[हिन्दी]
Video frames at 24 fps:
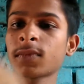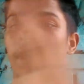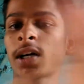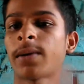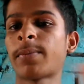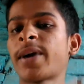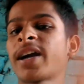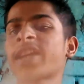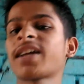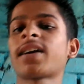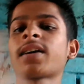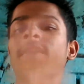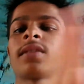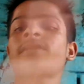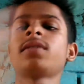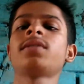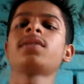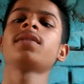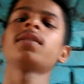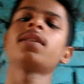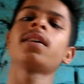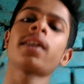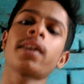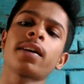कमेंट um, कर
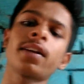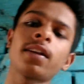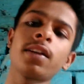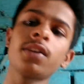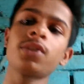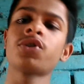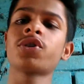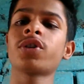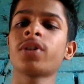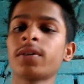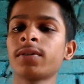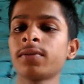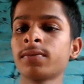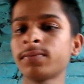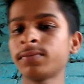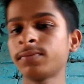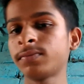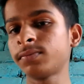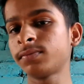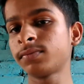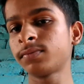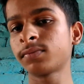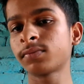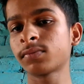दीजिए जाके नीचे
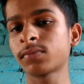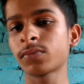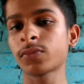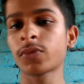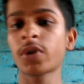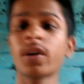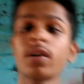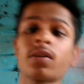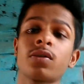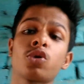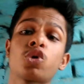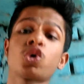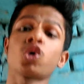ठीक